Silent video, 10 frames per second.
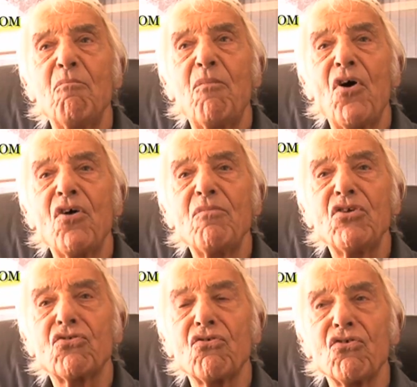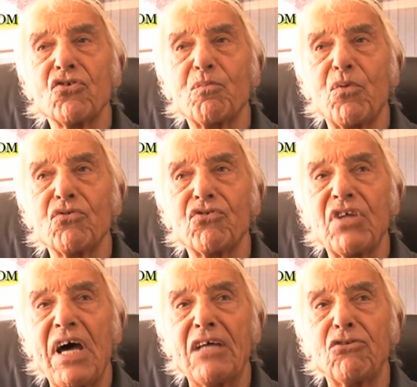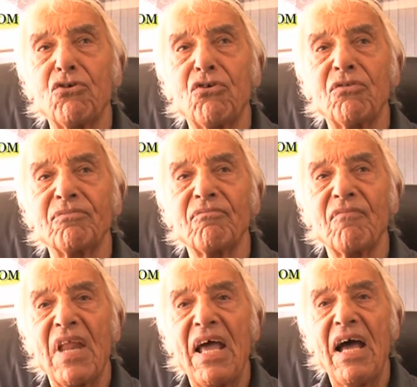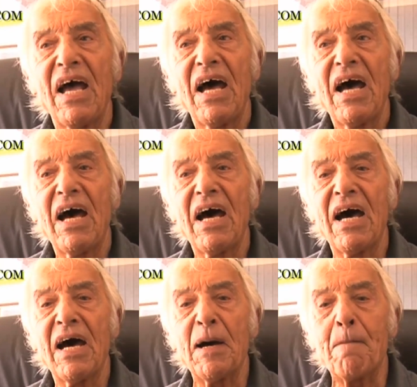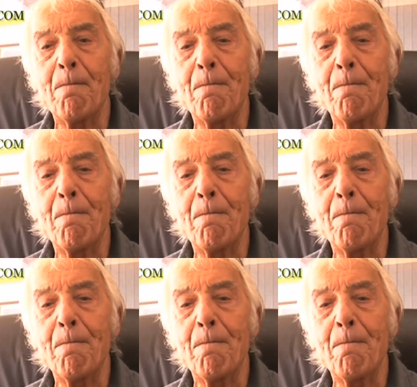poi mi sono spostato a...